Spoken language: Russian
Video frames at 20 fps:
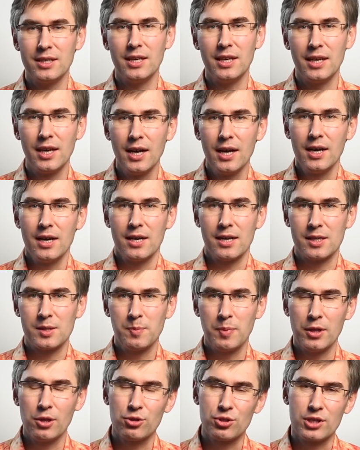ней
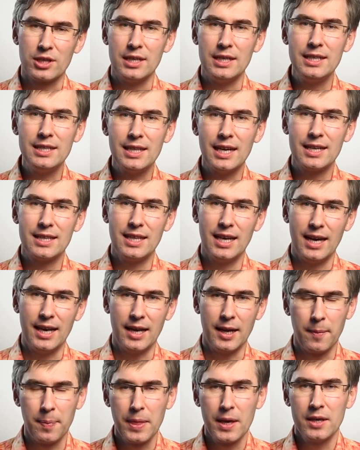расположены и так
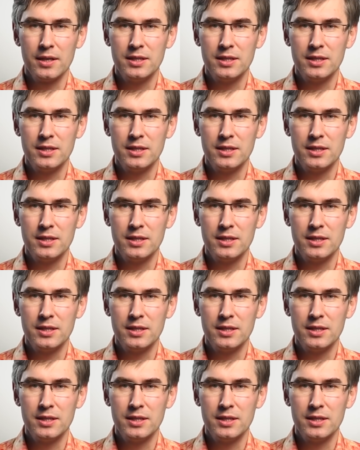далее.